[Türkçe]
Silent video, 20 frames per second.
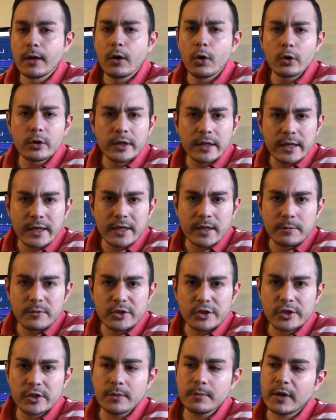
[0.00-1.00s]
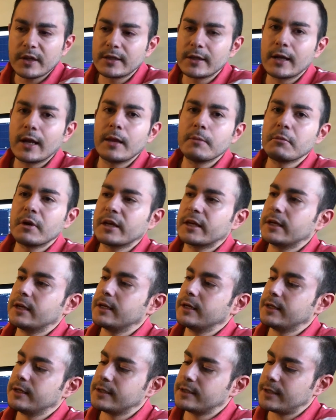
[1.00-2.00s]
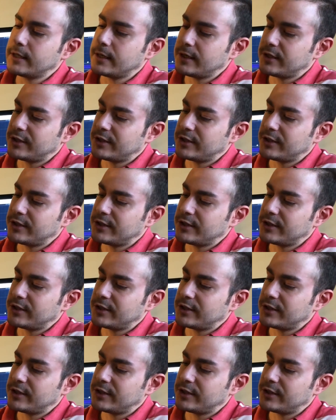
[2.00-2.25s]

Orada ne demiştim hatırlatmak gerekirse